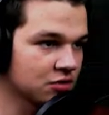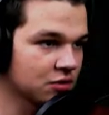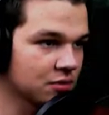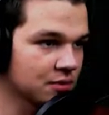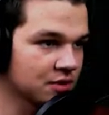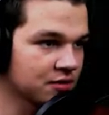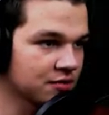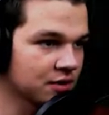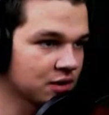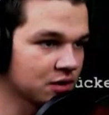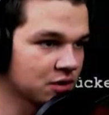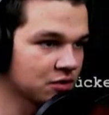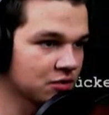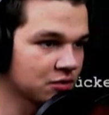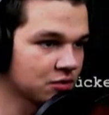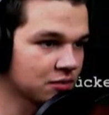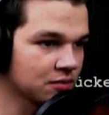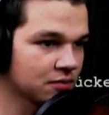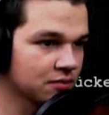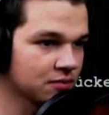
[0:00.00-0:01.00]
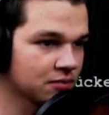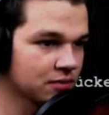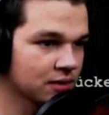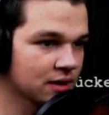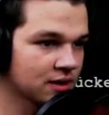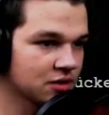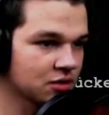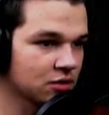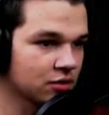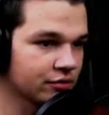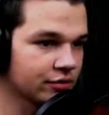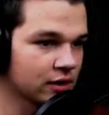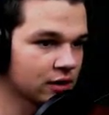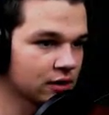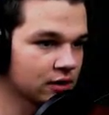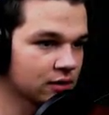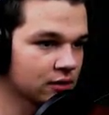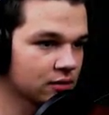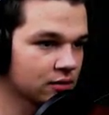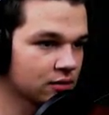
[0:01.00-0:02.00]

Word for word: zu, mach sie wieder zu. Ganz unauffällig.